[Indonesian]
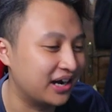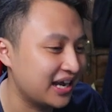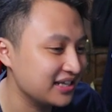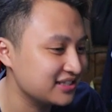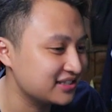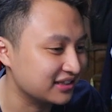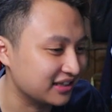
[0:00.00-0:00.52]

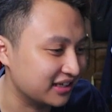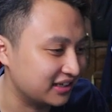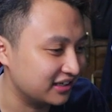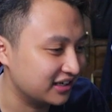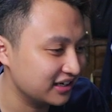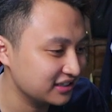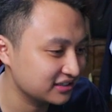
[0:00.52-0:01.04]
mengacit
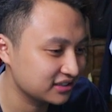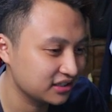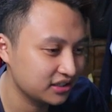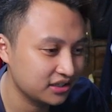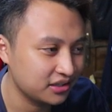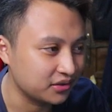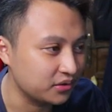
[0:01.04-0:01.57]
lagi guys.
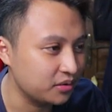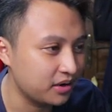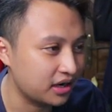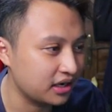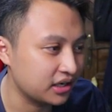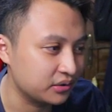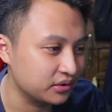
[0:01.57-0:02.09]
Gue
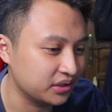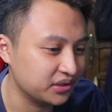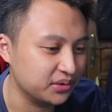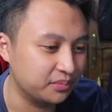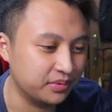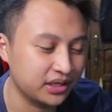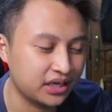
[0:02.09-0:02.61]
bakal ikutin
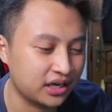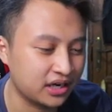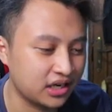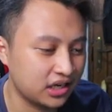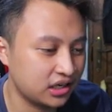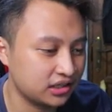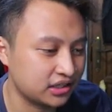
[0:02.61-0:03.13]
Dupri
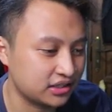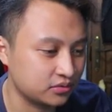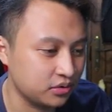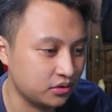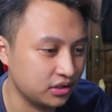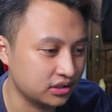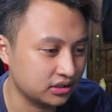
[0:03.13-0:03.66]
karena tas
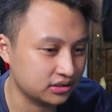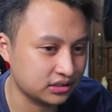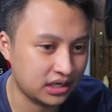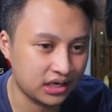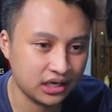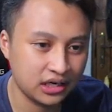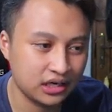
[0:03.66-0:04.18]
gue udah
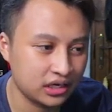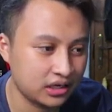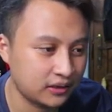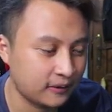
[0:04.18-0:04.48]
selesai.